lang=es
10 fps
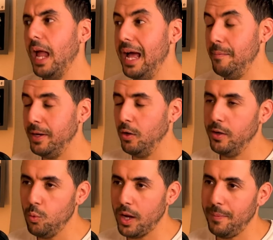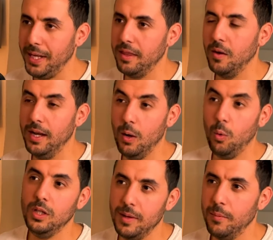Al menos en una aplicación, en la
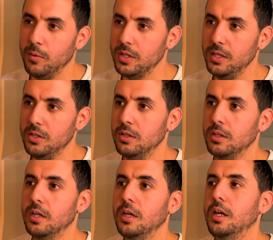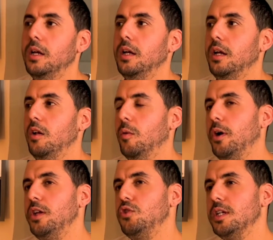última que hemos hecho, lo
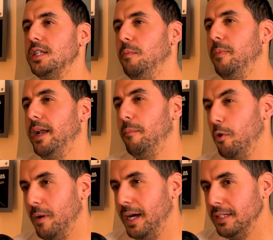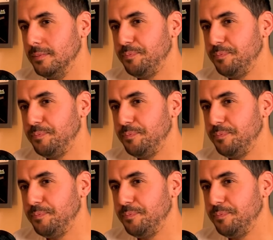hemos hecho así para probar